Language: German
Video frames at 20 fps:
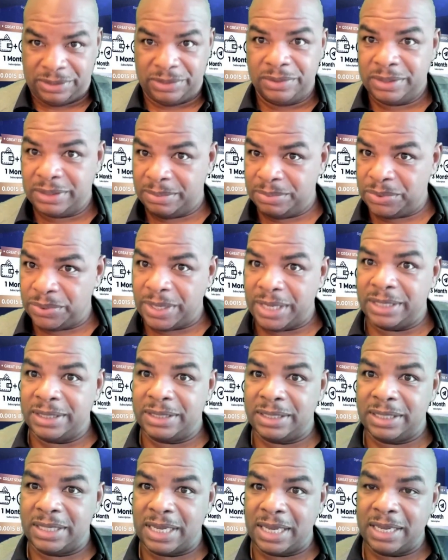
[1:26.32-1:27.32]
um zu
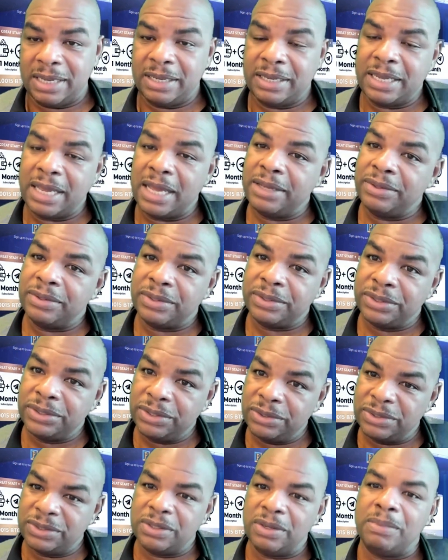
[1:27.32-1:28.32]
traden, dann könnt
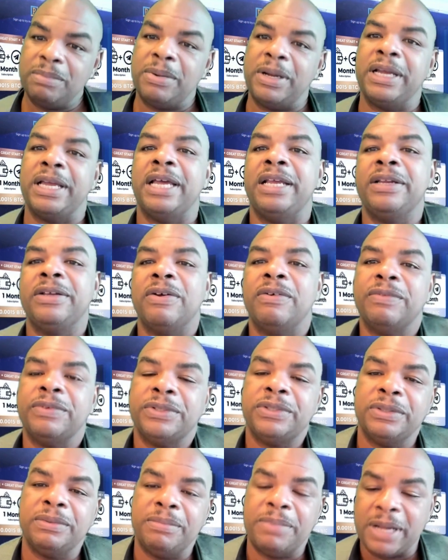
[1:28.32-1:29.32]
ihr das tun, indem ihr
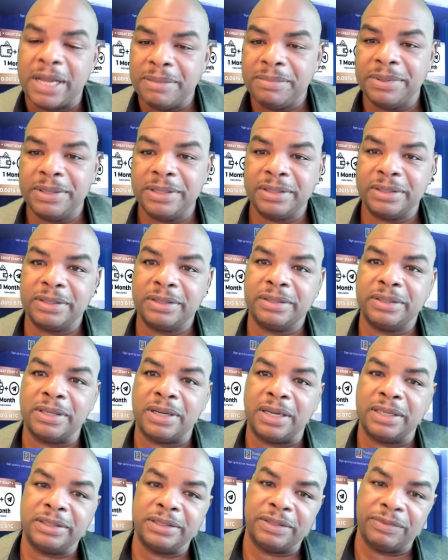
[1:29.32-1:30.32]
rübergeht zu
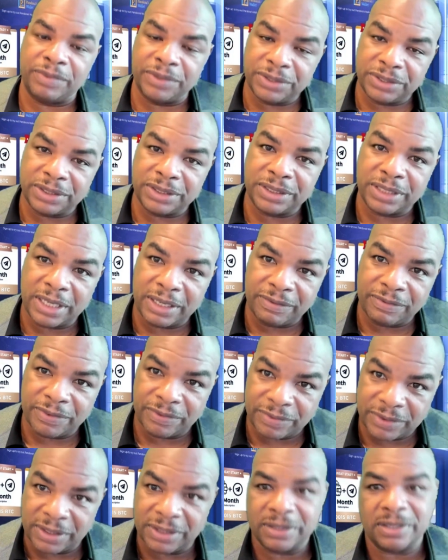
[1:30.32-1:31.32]

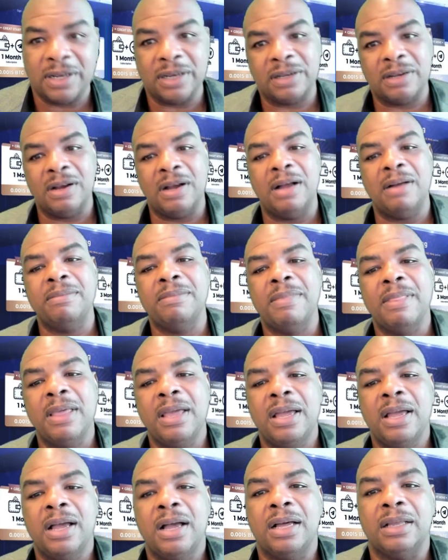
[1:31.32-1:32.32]
bybit.davincij15.com,
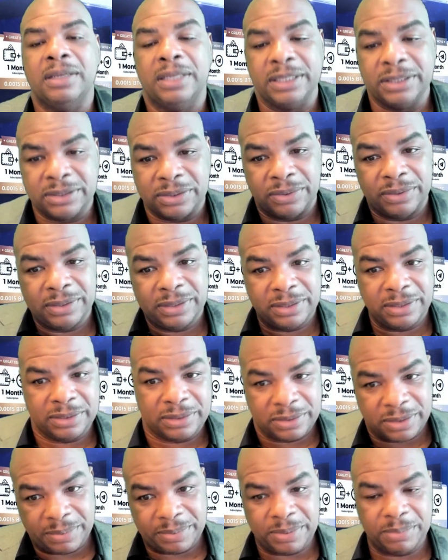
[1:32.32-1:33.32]
Links sind in der
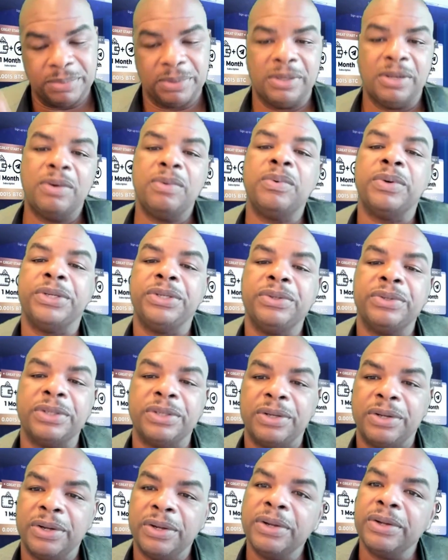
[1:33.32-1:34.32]
Beschreibung von dem Video
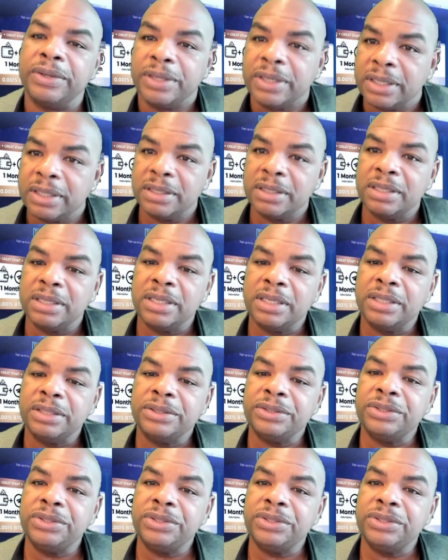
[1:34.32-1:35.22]
und ihr könnt,